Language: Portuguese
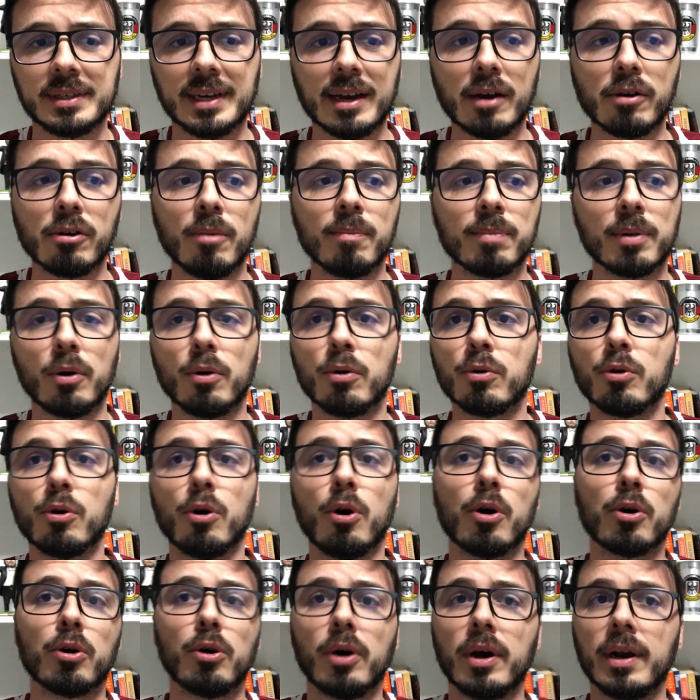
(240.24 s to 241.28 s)
você quer comprar um
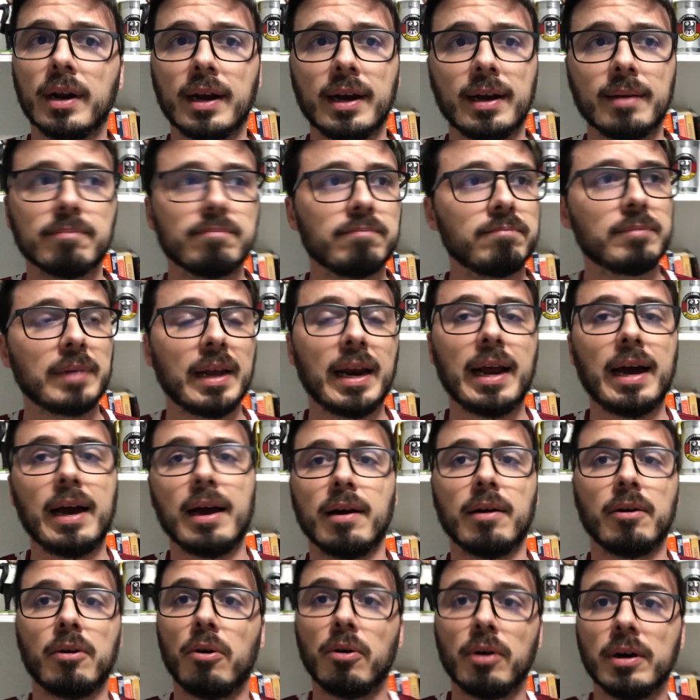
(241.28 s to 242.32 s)
Corolla pela
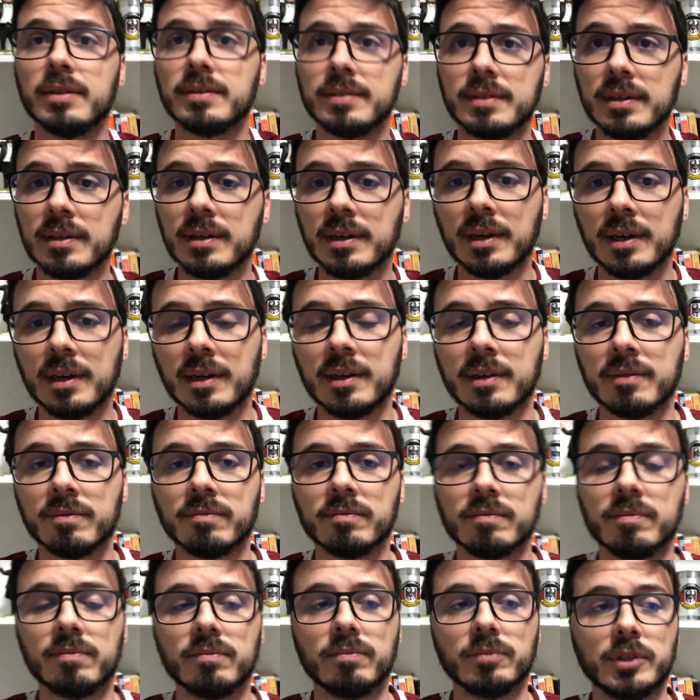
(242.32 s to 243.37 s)
rosa,
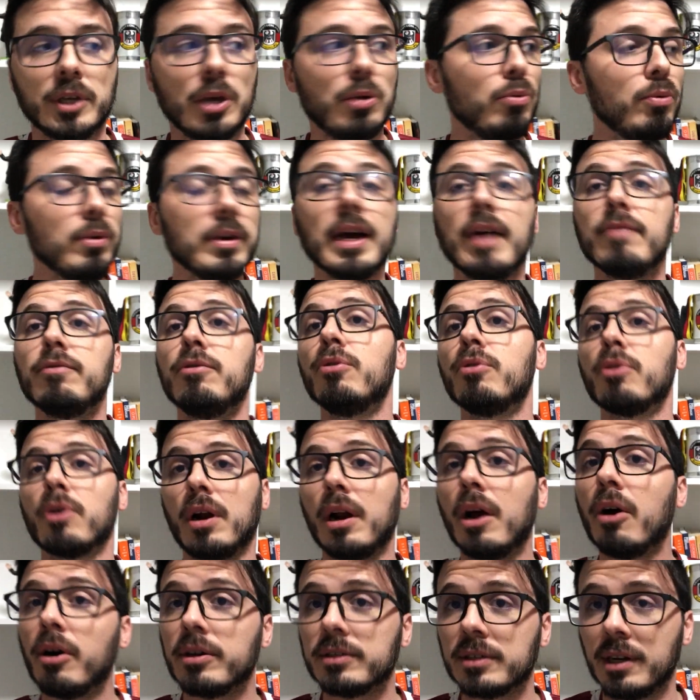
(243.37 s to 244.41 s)
você nunca viu
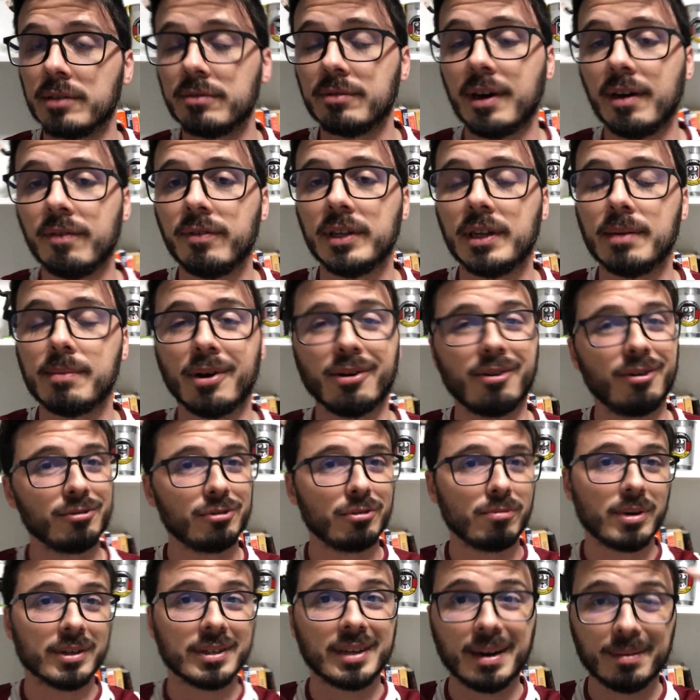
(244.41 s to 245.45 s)
Corolla rosa na tua vida, mas quando
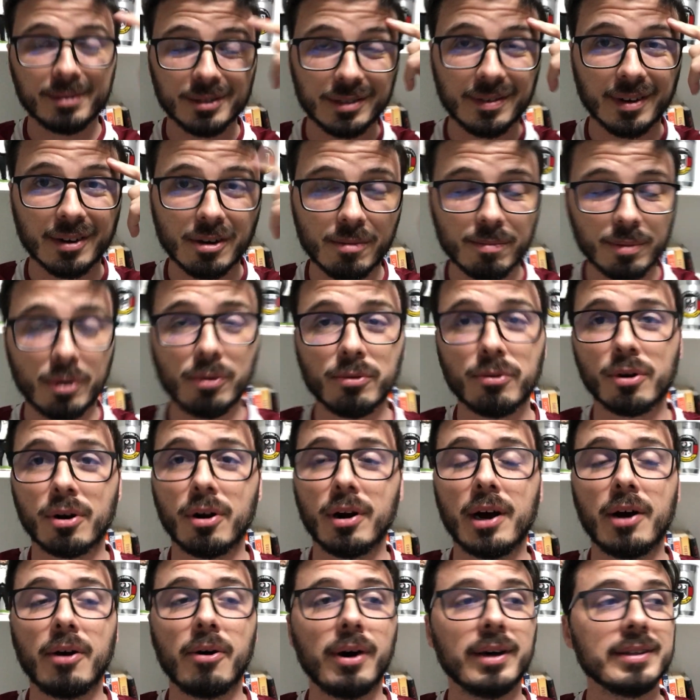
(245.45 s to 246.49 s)
tu bota na cabeça que você vai comprar um
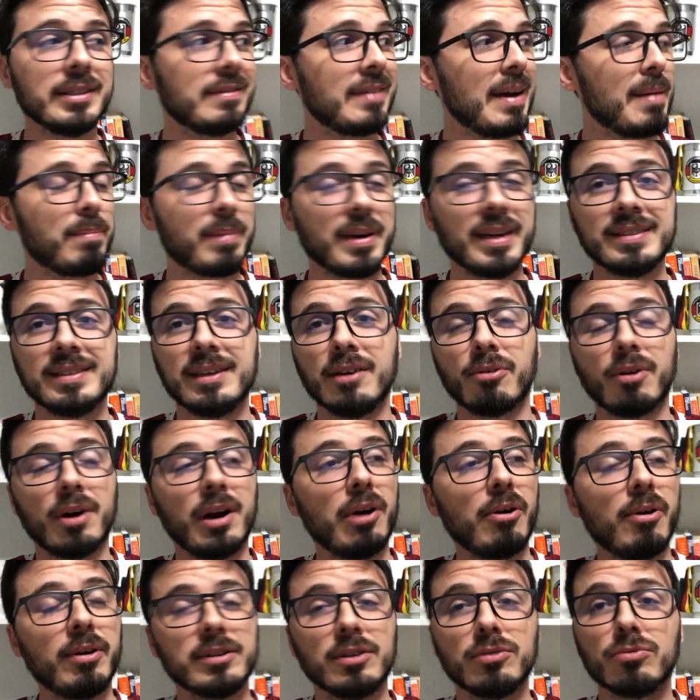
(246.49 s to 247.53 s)
Corolla rosa, vai aparecer
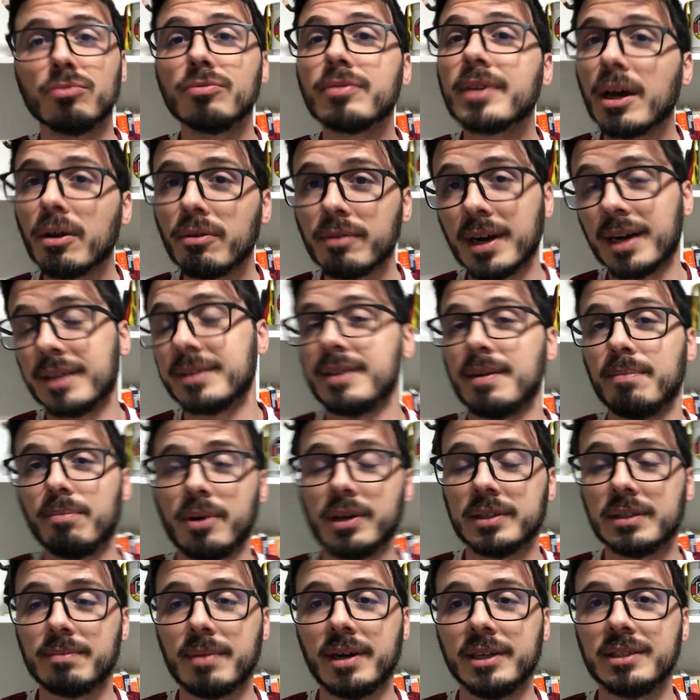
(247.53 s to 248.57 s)
Corolla rosa em tudo que é lugar que você
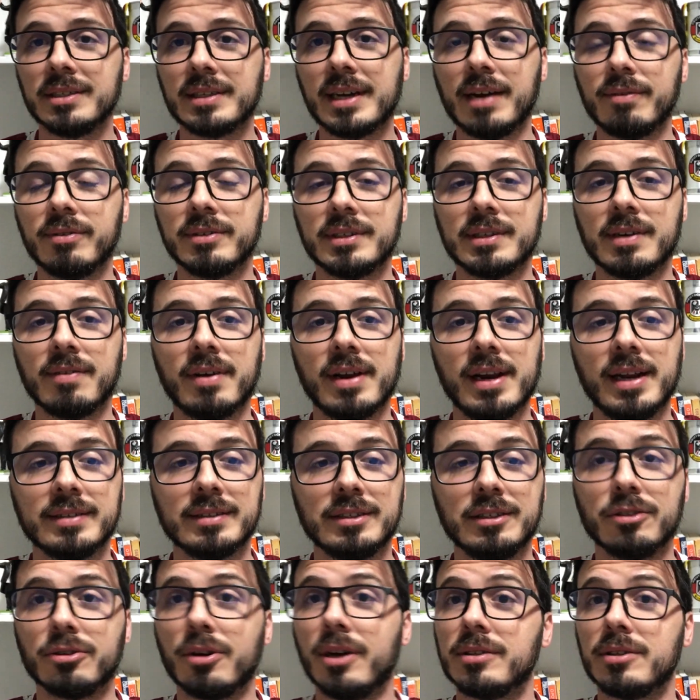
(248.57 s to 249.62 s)
possa imaginar. E você vai olhar
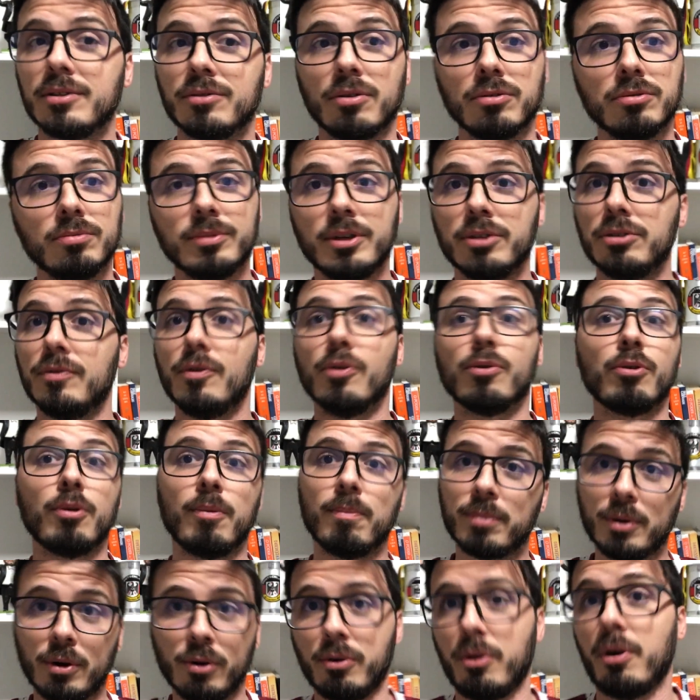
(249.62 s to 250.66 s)
assim, nossa, todo mundo resolveu
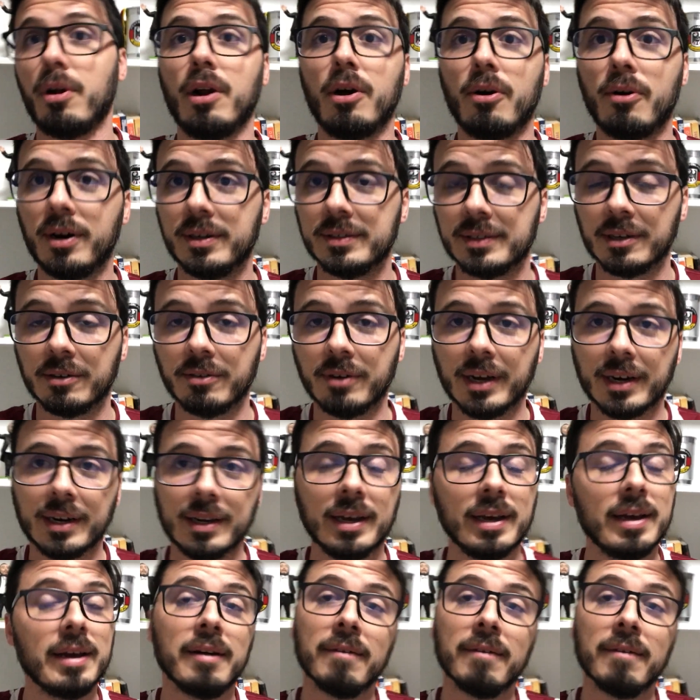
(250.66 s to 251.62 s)
comprar um Corolla rosa agora?